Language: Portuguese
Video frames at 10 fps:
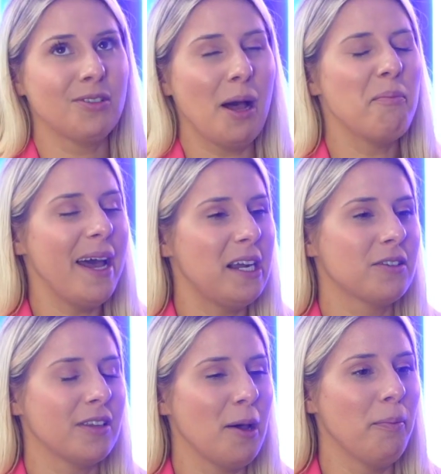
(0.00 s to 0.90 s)
tá
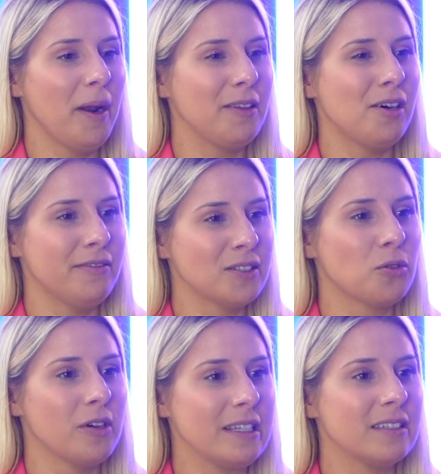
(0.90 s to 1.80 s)
aberto, né? Pra novas
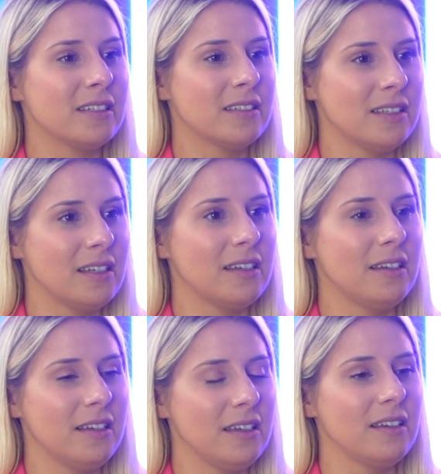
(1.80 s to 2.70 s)
coisas, assim.
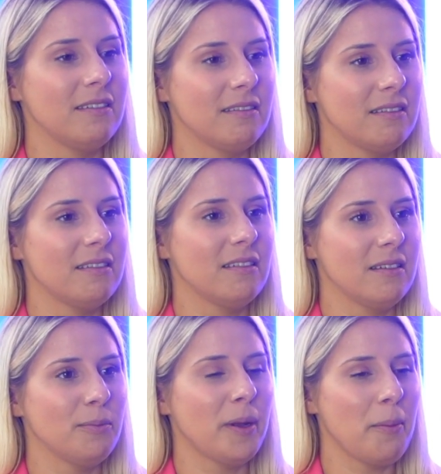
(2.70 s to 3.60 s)
Sim. E...
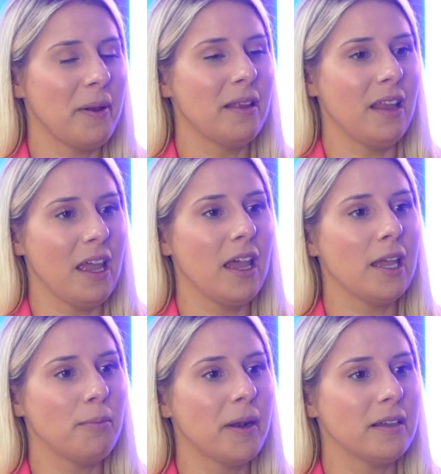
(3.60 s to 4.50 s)
Pra aprender
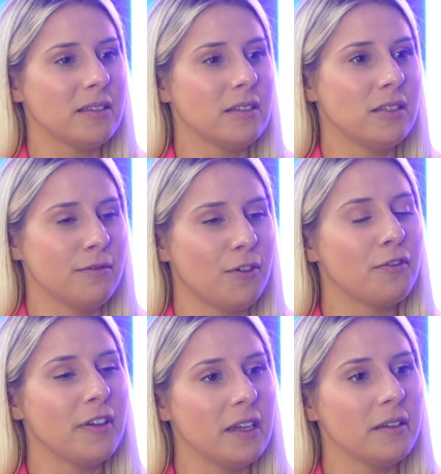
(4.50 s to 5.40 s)
e pra se
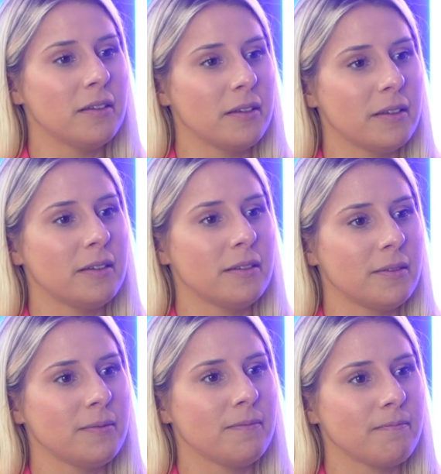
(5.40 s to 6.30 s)
desenvolver.
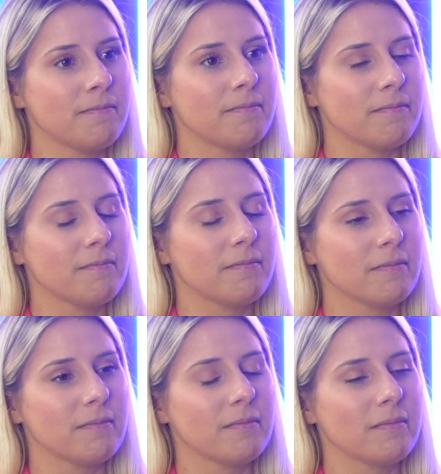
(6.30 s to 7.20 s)
E daí, no
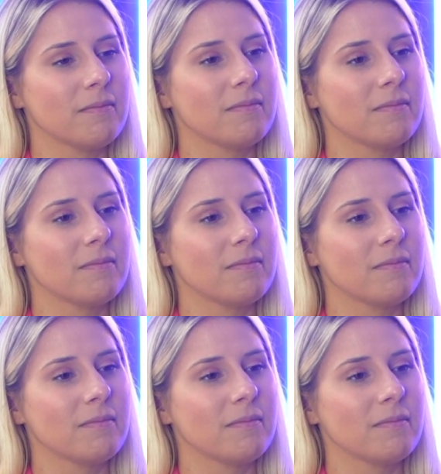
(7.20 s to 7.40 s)
YouTube